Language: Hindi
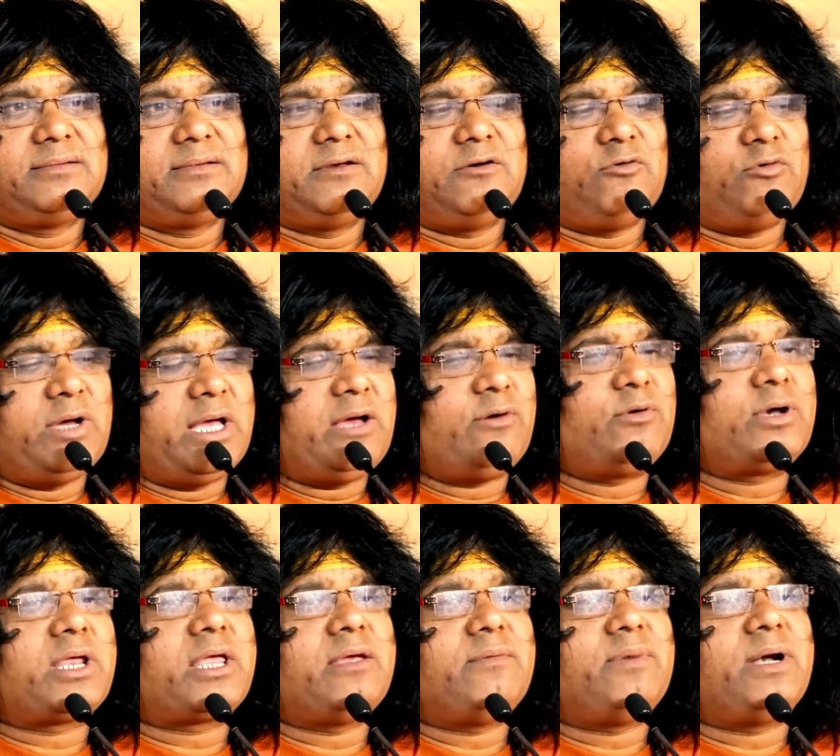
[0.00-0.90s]
वह
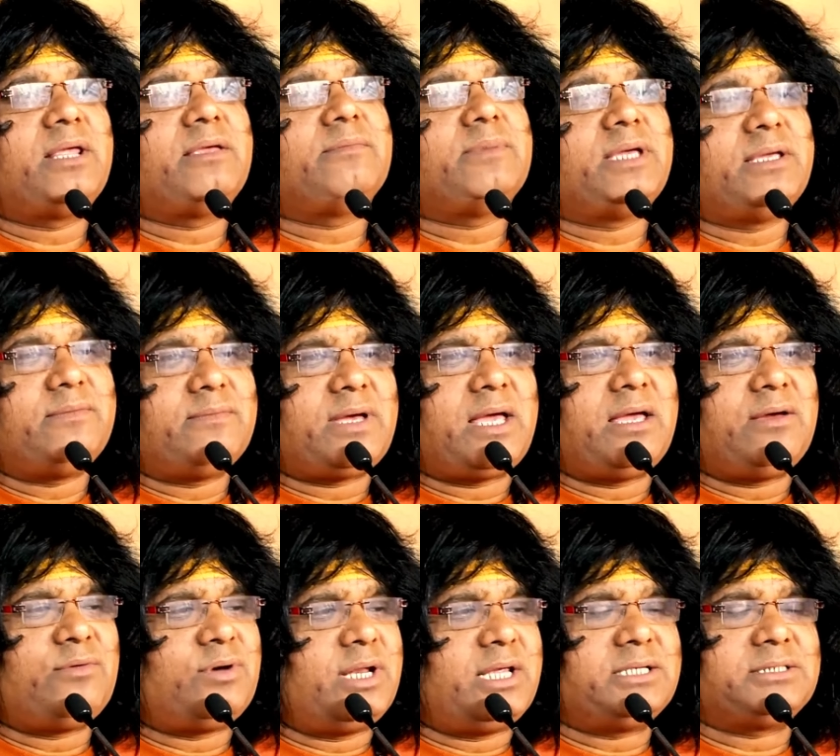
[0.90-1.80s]
उनकी बड़ी महिमा है
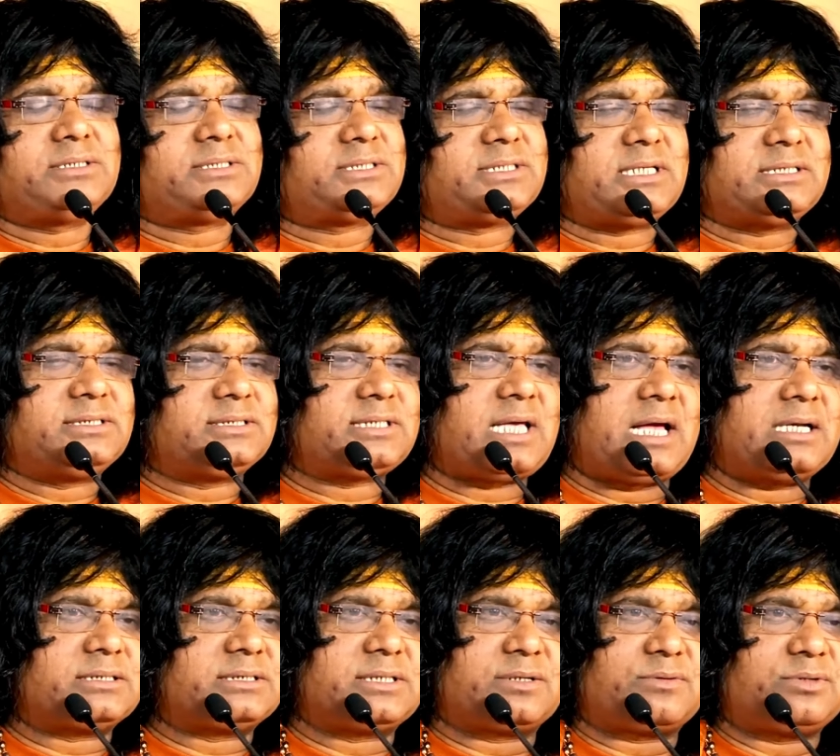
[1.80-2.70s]
उन्हें इस संसार
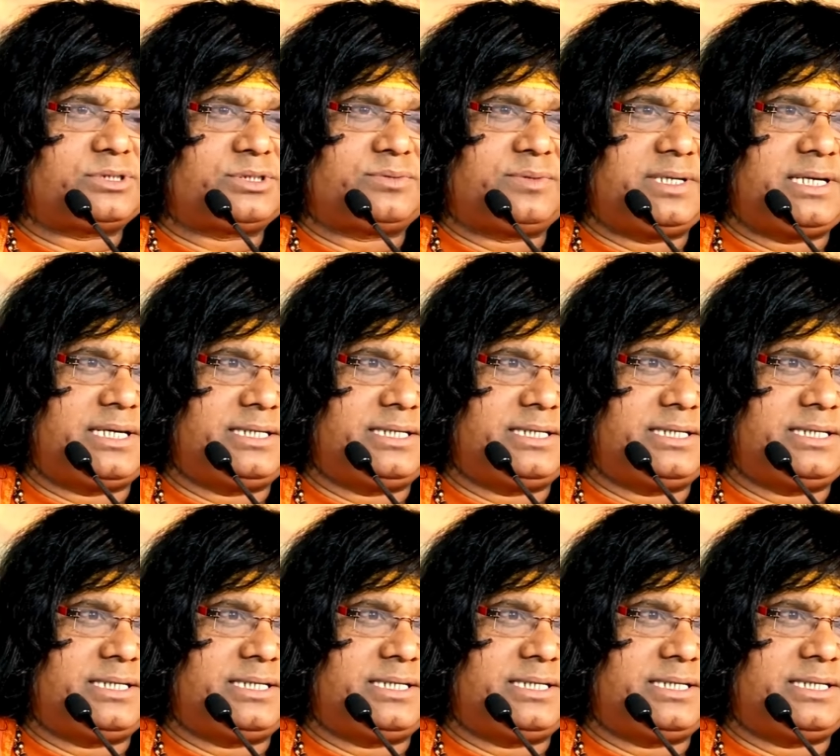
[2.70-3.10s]
से कुछ भी नहीं